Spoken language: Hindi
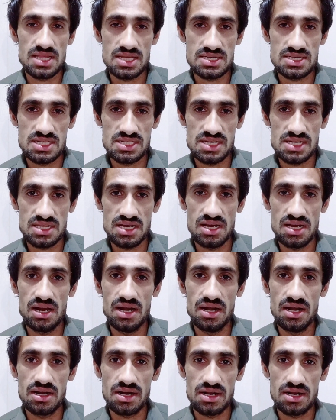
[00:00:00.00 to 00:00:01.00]
ज़्यादा से ज़्यादा
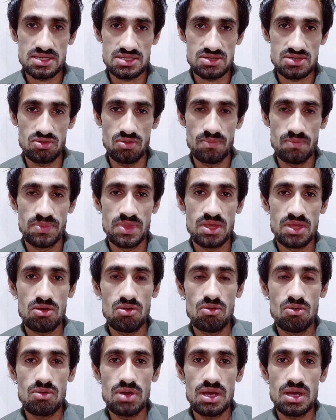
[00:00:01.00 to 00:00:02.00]
इंटरेस्ट हो
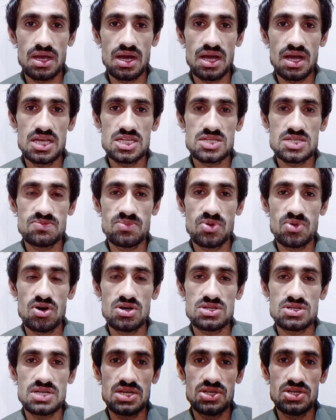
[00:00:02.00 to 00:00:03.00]
क्योंकि गाइस
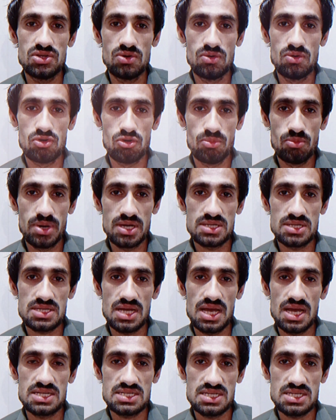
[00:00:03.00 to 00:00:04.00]
बहुत से
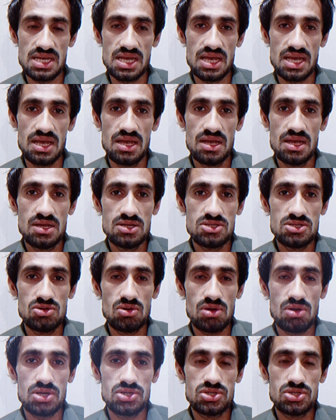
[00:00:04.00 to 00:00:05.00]
यूट्यूबर्स ऐसे हैं
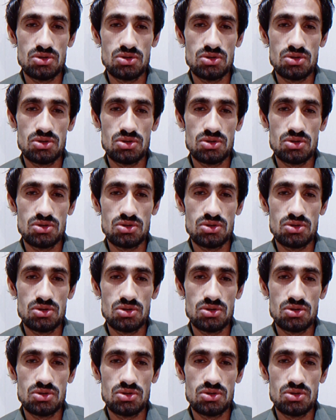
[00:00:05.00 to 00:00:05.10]
जो कि